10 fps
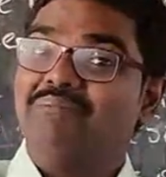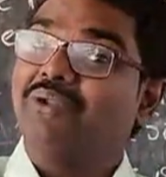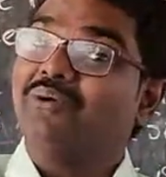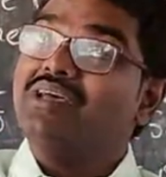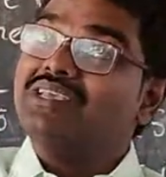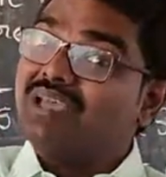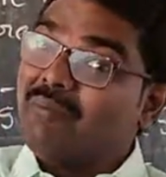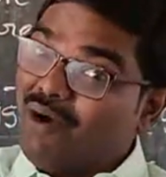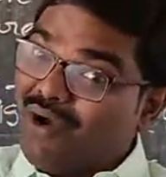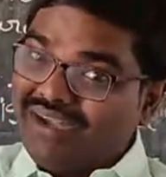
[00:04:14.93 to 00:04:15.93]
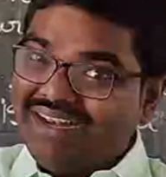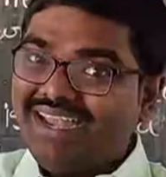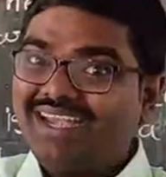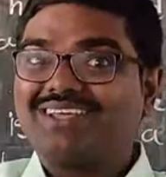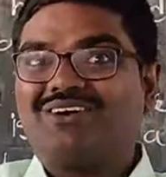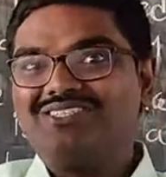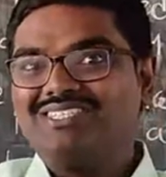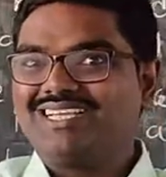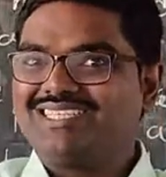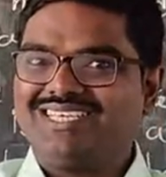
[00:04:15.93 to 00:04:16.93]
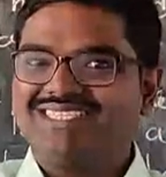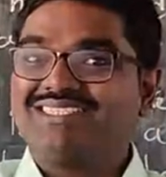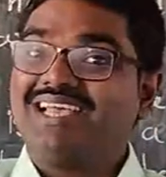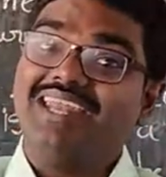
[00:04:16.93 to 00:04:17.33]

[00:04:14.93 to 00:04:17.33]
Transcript: మనం సబార్డినేట్ కంజెక్షన్స్